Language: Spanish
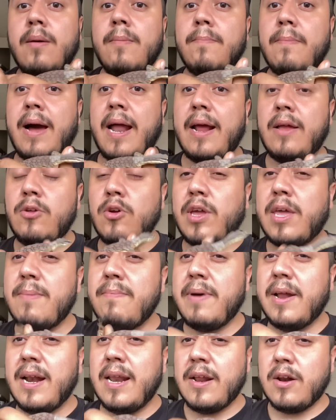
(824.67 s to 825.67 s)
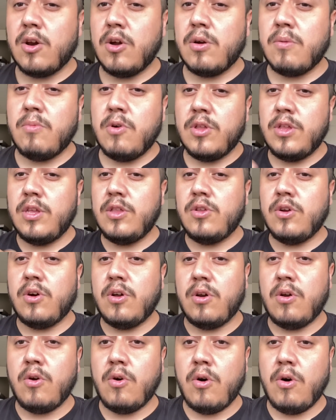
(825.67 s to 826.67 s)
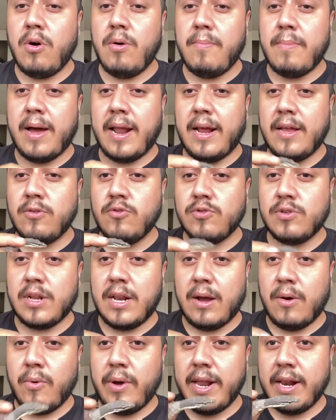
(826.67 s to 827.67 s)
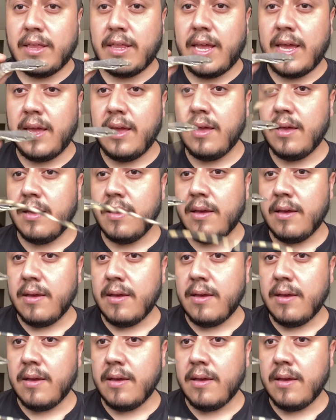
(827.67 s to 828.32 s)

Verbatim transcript: Varano Kimberly Rock Monitor o Varanus Glauerti,